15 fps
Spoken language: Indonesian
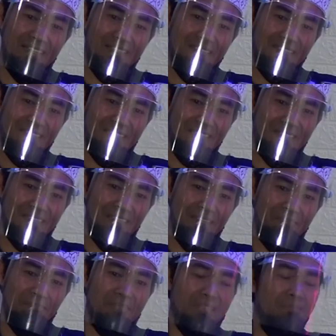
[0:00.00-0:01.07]
ya
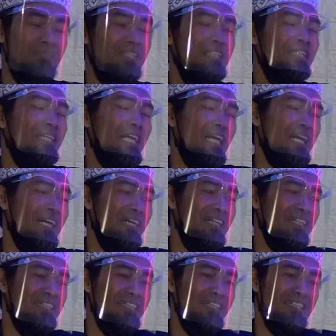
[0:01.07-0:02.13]
berbeda
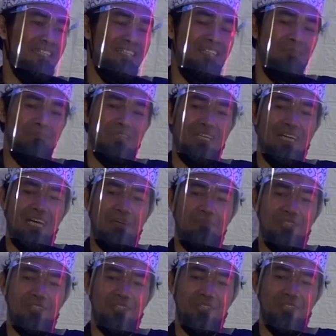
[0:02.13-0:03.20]
dengan beramal
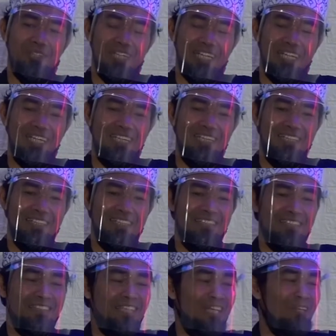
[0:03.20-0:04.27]
soleh
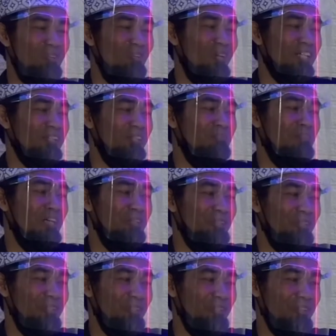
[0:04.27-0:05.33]
di luar Ramadan.
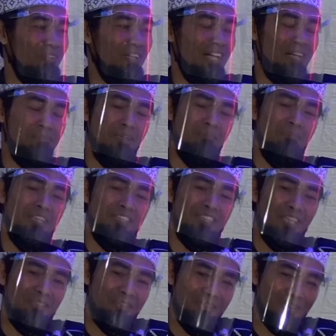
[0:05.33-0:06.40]
Apa membaca
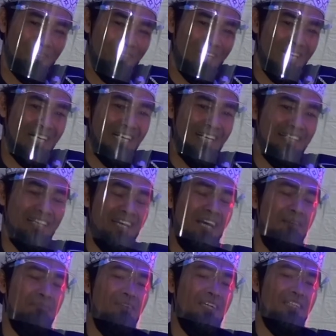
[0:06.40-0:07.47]
Quran,
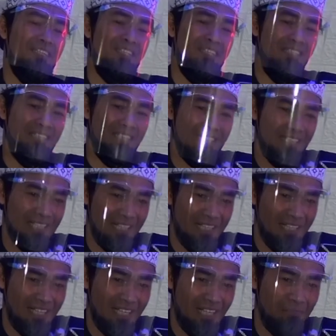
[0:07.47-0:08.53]
apa sedekah,
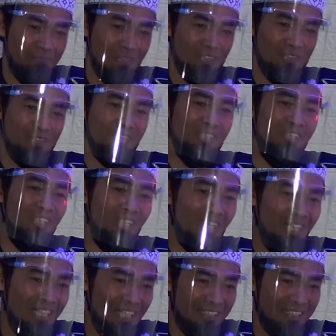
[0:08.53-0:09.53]
apa sholat,